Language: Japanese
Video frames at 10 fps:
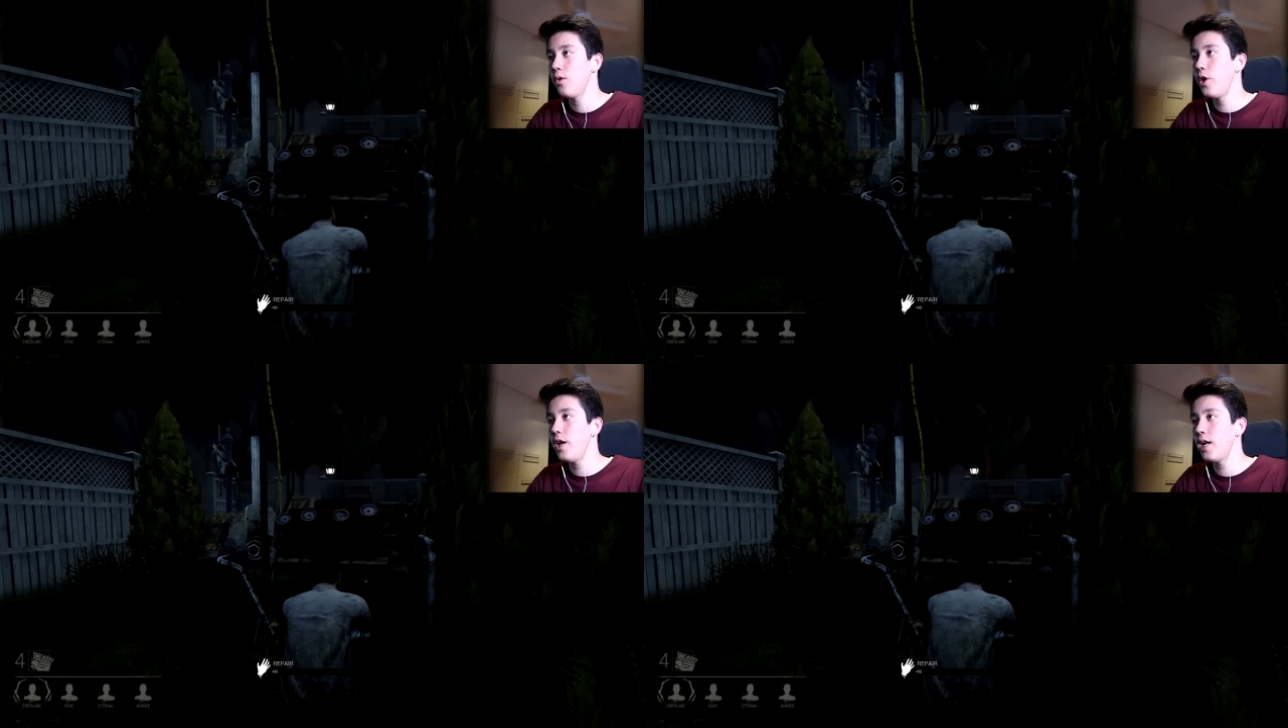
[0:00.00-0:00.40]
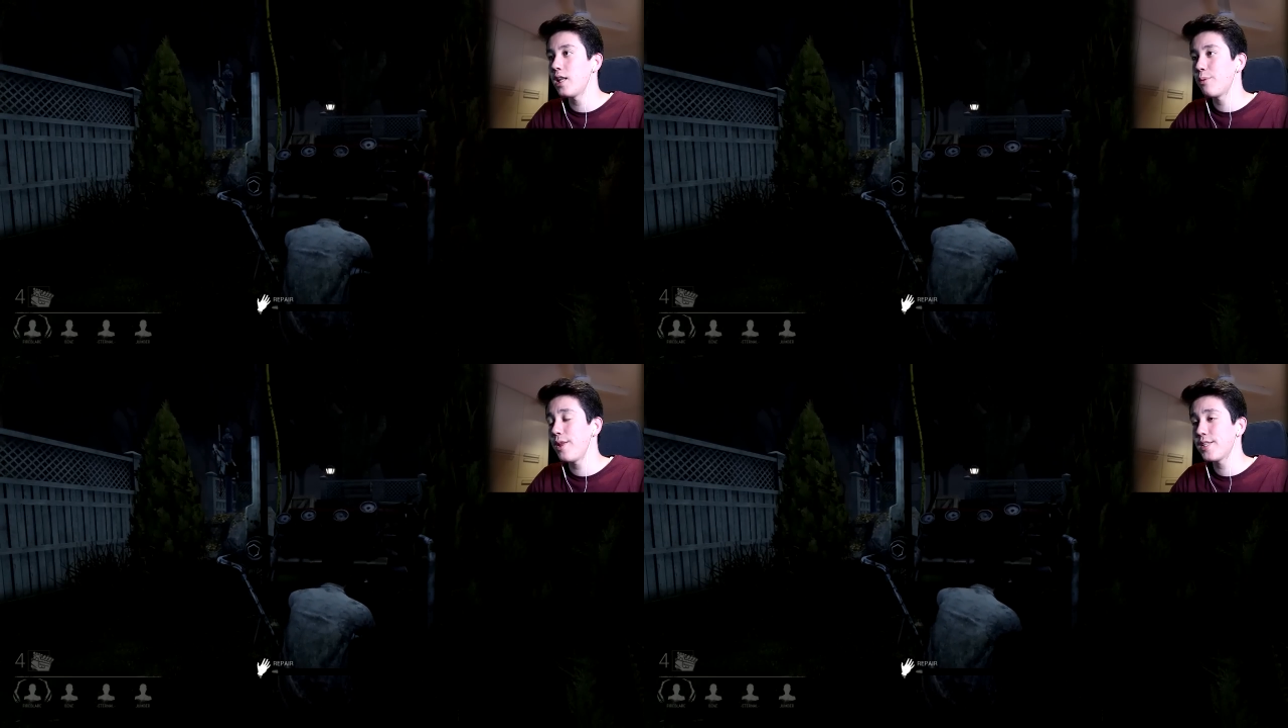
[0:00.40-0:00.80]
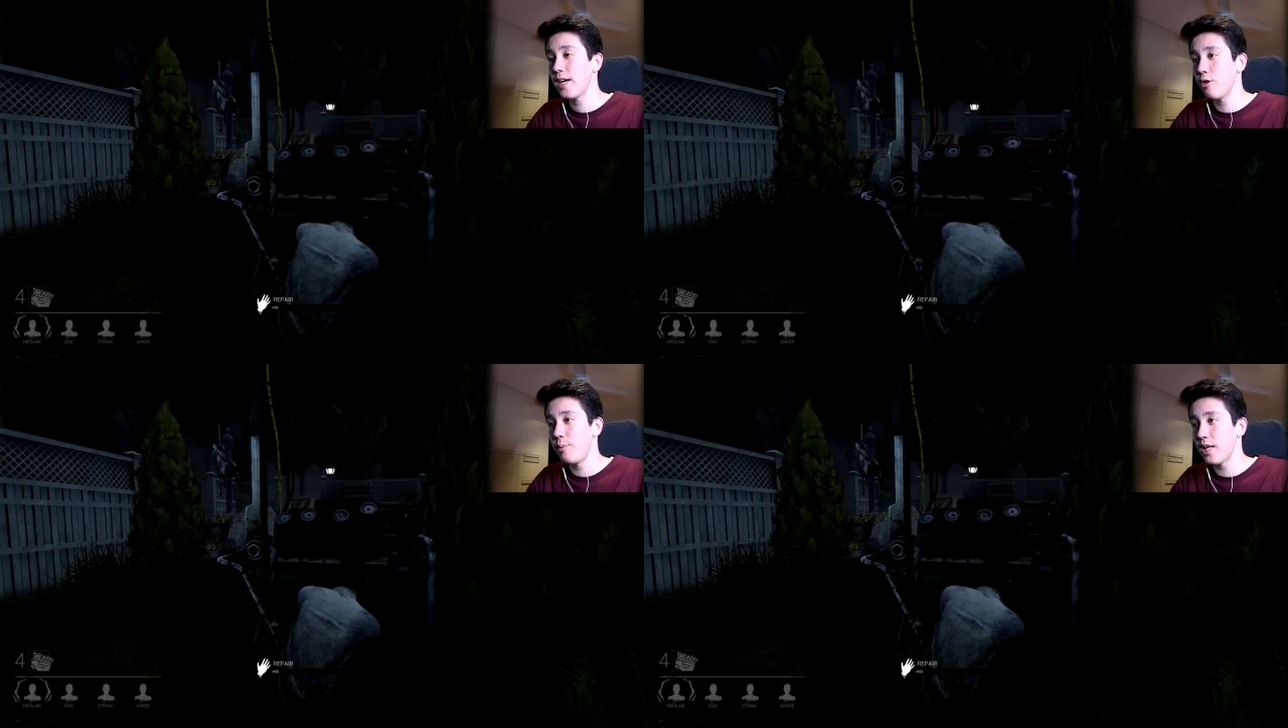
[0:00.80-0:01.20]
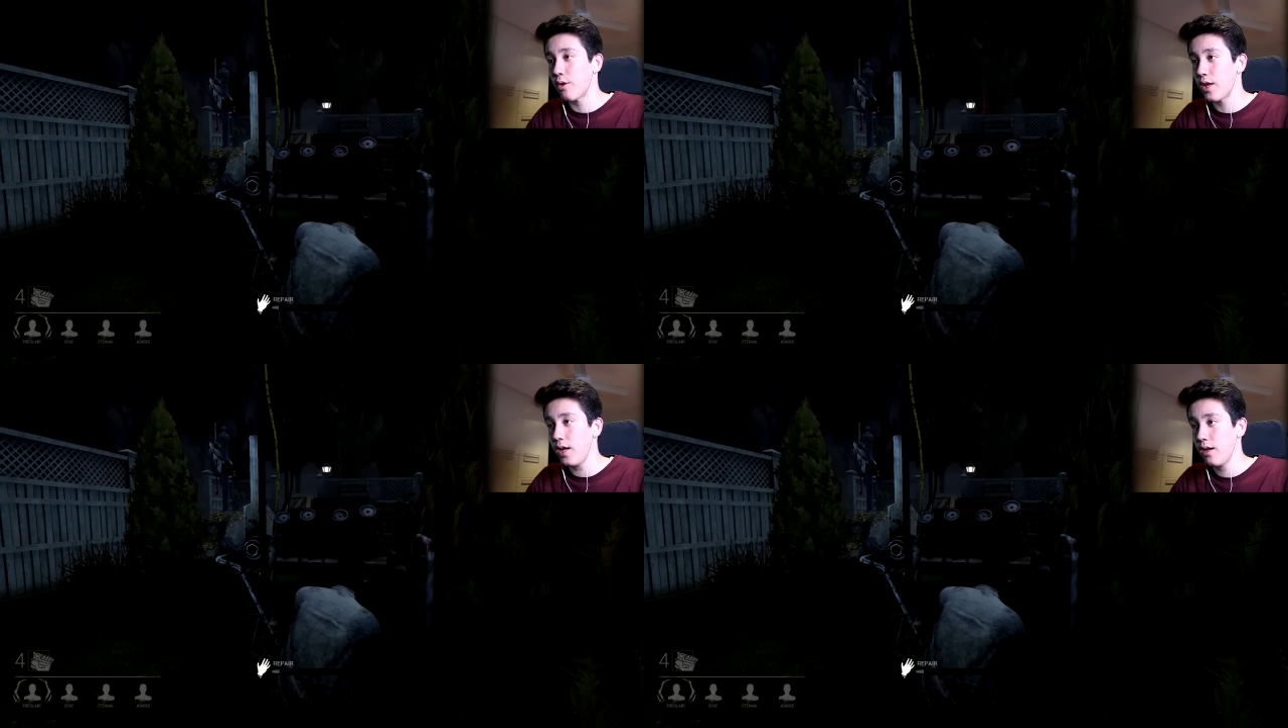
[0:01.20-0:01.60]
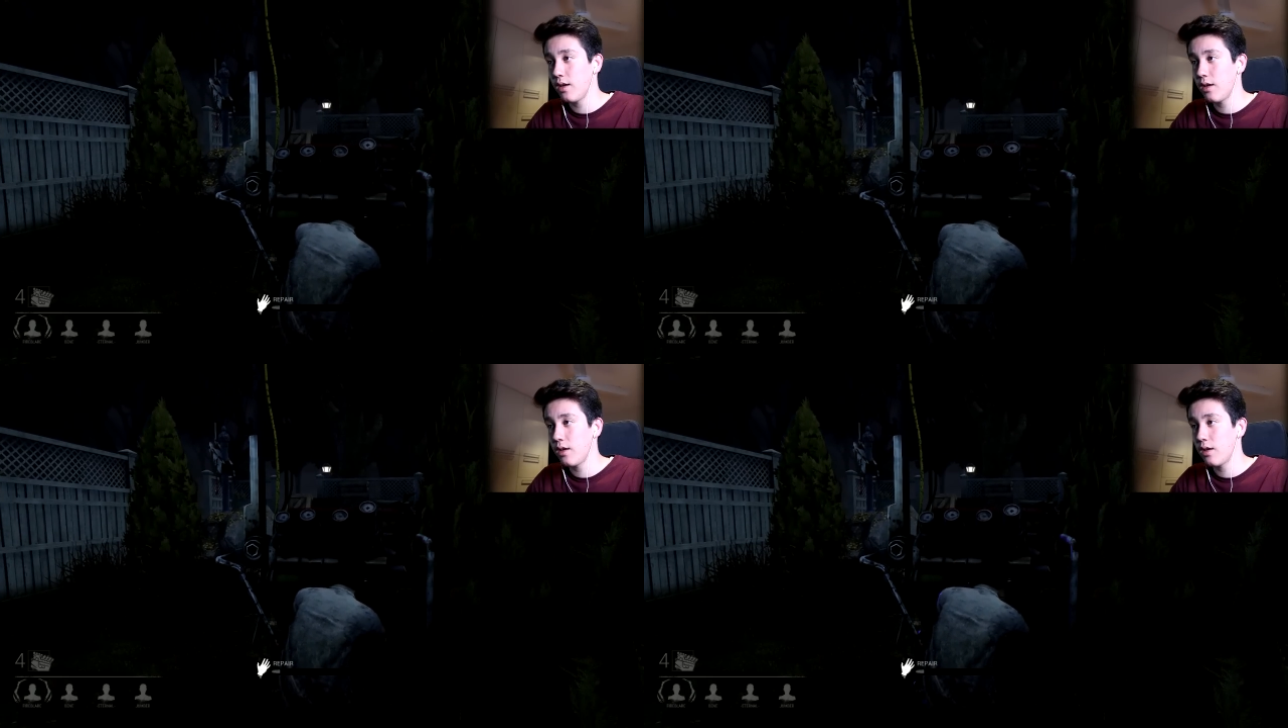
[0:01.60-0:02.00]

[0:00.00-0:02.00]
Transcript: これ一回ね、友達がやるの見たので。